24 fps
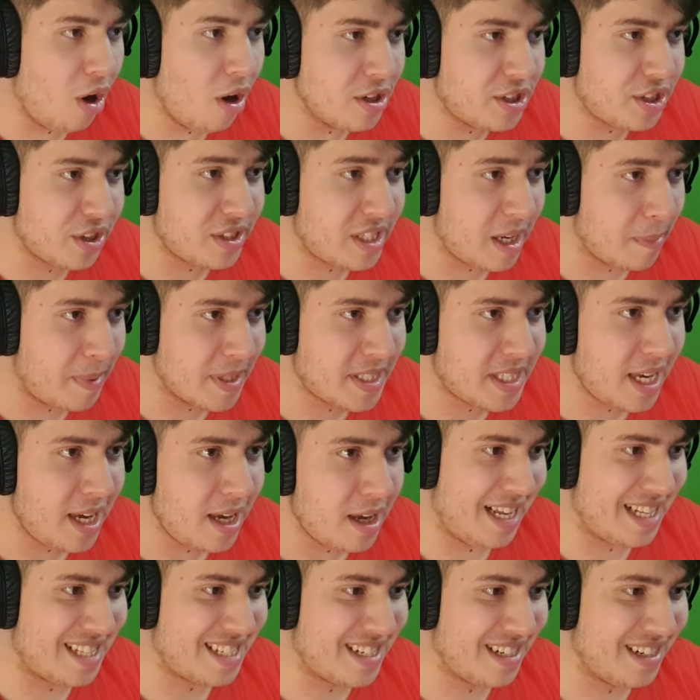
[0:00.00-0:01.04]
Oh, j'ai réussi à passer.
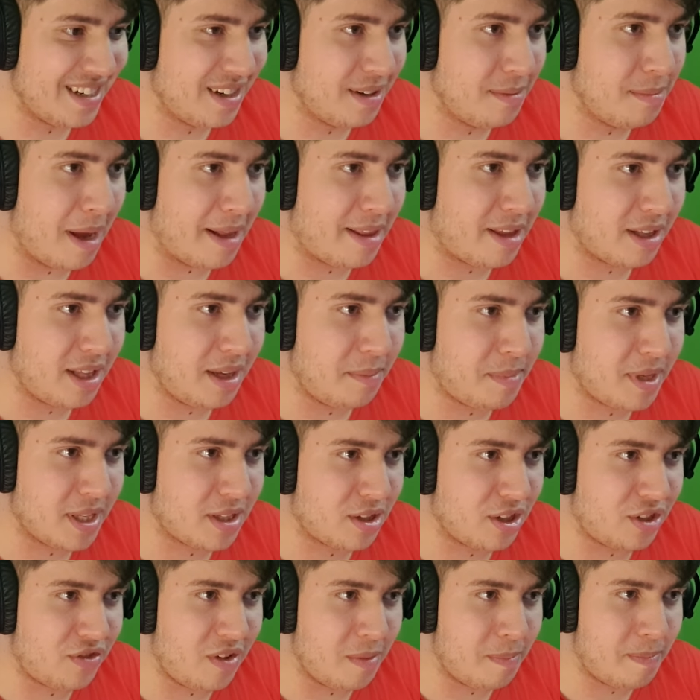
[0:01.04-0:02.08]
Let's go. Mais attendez,
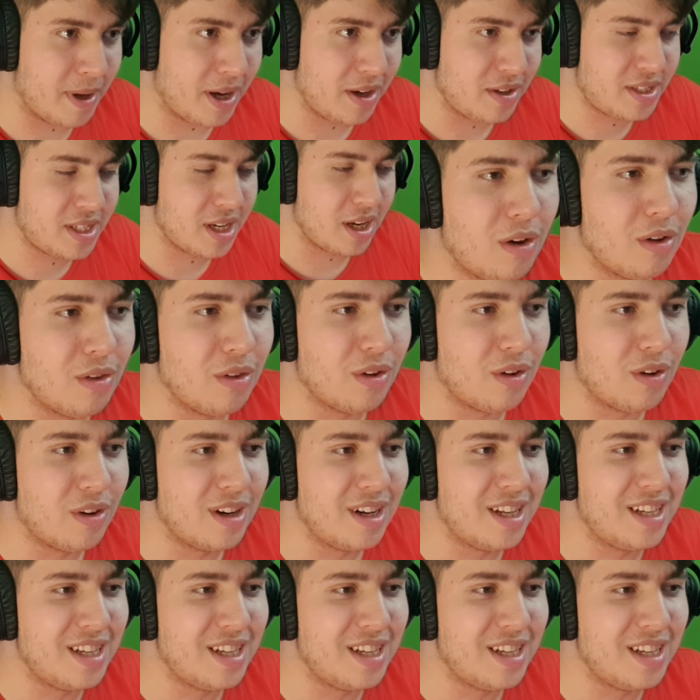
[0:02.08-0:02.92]
peut-être que je vais pas réussir. Oh non,